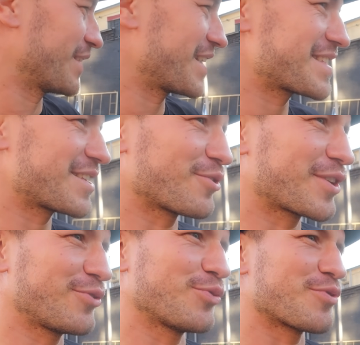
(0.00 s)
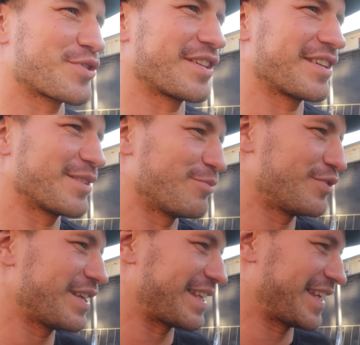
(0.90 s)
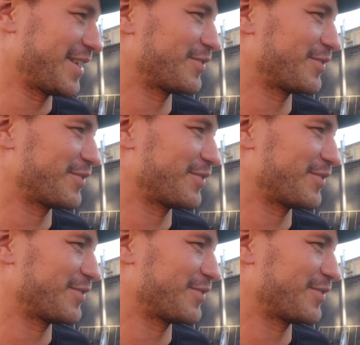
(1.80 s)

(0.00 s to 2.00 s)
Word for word: Мне кажется, только тут можно наблюдать такие